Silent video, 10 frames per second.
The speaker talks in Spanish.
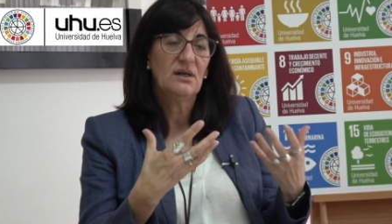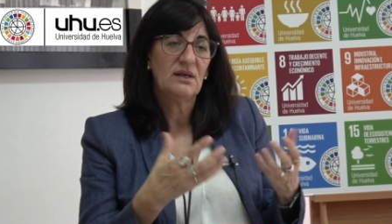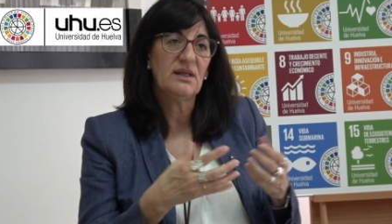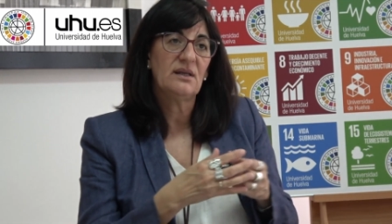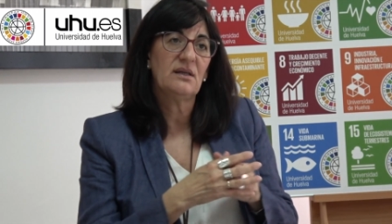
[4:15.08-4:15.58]

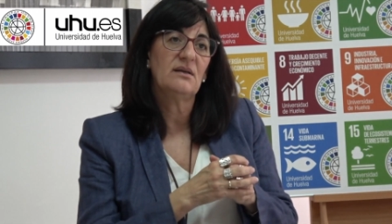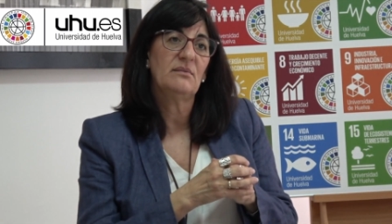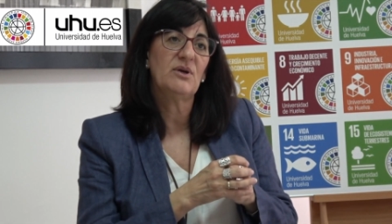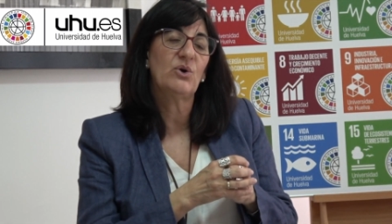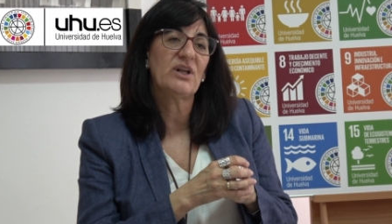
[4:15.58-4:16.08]

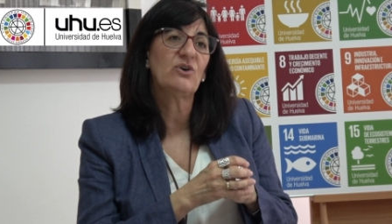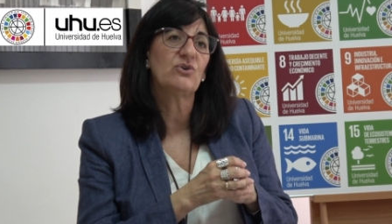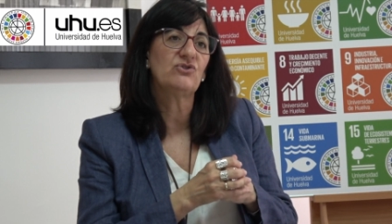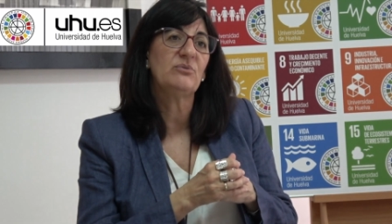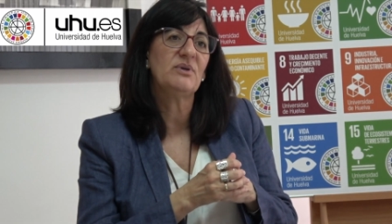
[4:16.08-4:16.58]
eh, mejores
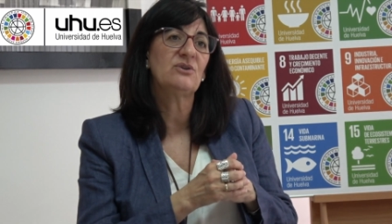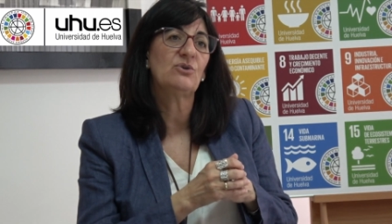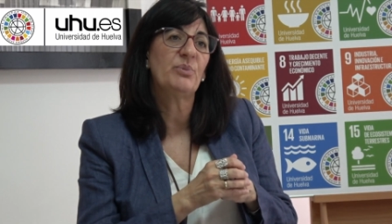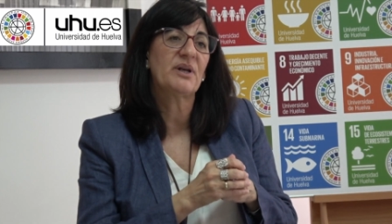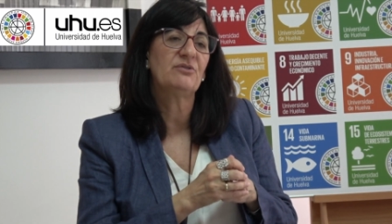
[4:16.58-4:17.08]

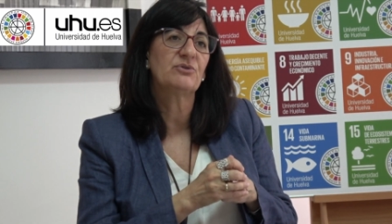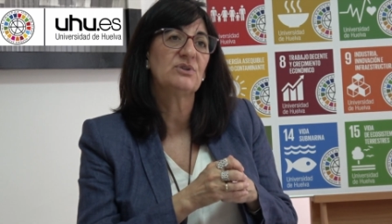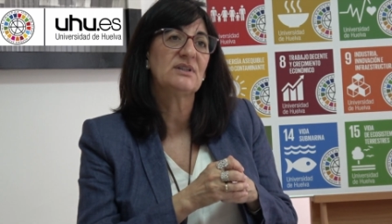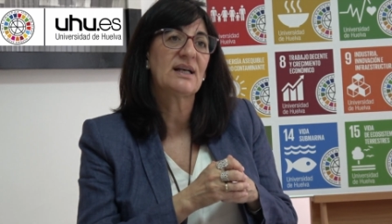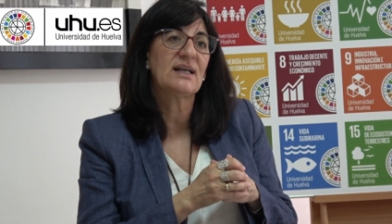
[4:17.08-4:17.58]
conocimientos para
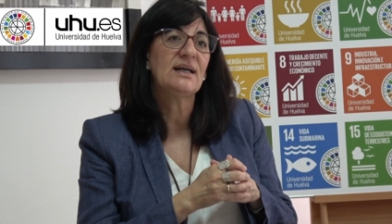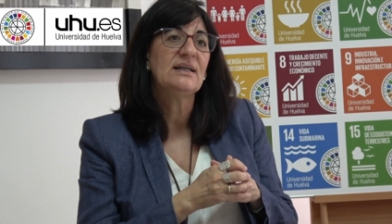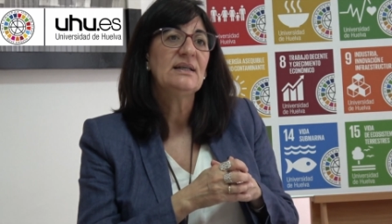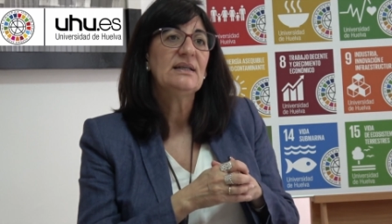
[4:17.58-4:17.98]
afrontarla